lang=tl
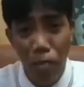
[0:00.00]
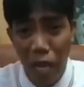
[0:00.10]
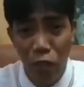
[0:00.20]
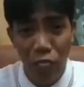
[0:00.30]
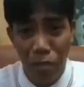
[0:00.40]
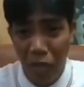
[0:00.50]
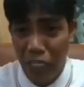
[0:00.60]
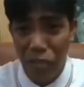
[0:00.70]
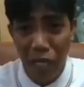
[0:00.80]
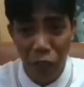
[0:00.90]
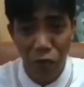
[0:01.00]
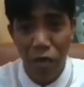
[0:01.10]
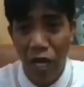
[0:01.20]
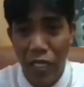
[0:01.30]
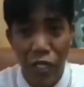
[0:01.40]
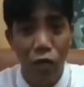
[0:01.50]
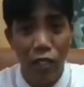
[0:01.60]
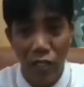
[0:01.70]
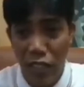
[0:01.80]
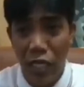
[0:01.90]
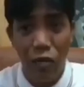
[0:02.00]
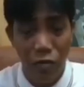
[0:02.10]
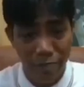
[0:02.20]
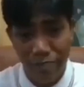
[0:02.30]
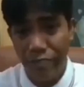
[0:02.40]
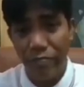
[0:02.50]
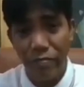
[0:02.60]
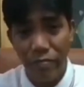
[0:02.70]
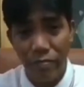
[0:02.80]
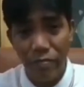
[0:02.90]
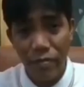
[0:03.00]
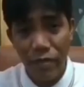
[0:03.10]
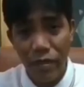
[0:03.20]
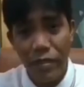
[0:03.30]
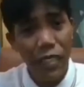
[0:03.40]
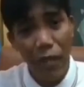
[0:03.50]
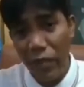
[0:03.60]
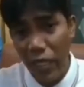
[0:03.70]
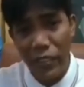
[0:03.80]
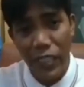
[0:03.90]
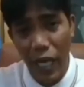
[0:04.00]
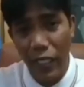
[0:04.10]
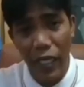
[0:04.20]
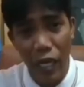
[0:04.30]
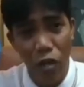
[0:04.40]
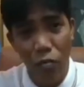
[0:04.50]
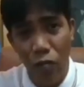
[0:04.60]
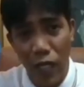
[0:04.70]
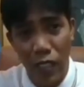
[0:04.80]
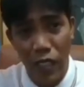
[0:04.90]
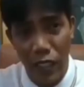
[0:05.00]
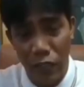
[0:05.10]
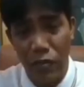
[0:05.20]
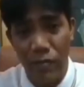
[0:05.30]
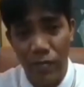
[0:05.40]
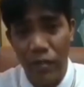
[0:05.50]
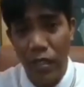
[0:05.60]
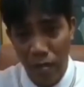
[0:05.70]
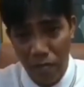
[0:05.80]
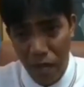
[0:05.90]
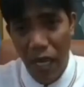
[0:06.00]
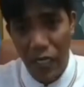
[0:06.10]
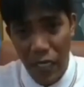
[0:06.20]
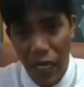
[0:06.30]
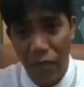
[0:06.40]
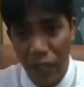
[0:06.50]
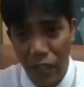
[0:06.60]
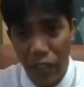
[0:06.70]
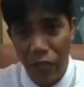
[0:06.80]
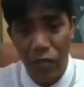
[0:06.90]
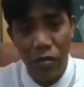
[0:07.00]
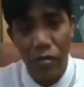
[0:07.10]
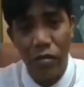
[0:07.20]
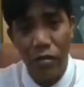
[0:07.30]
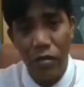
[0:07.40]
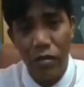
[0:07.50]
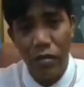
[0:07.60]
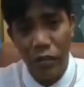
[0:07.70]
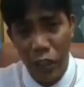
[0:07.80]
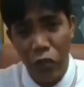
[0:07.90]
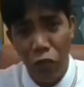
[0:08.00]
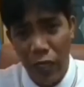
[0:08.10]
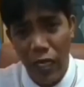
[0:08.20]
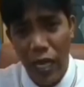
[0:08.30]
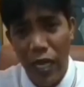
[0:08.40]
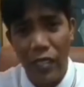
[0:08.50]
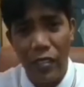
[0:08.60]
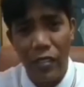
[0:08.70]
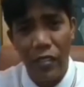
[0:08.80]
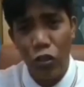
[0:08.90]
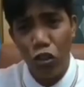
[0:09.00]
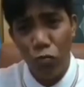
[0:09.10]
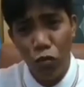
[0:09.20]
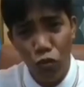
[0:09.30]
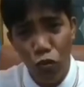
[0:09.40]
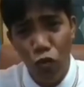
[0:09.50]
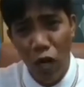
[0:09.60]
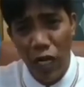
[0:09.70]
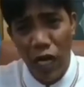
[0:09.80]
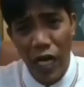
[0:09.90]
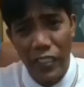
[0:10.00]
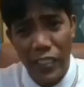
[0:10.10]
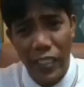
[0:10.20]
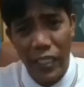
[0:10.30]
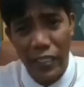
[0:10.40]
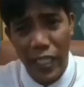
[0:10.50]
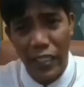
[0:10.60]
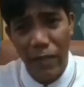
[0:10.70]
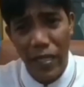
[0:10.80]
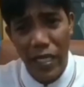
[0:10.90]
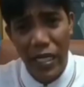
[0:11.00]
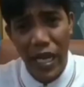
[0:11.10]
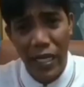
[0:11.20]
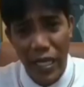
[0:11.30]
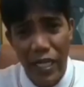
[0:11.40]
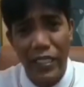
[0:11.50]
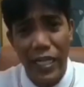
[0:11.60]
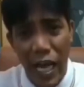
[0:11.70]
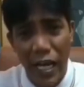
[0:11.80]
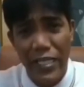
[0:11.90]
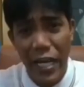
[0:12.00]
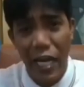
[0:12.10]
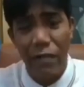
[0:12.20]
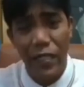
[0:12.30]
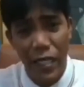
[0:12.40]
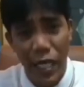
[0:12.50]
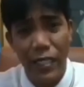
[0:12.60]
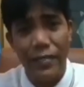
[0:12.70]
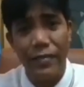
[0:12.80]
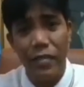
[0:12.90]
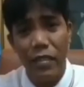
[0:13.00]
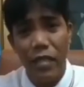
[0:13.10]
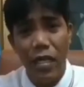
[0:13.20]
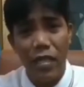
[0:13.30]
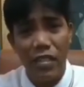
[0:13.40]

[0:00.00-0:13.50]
Yung pong mayor at vice mayor, mga ninong at ninang ko. Sabi nila sa akin, anak, umuwi ka na rito. Mahal ka namin dito. Dito ka na lang. Tumutulong ka na nga dyan sa lintik na Maynila na yan. Ginaganyan ka pa nila.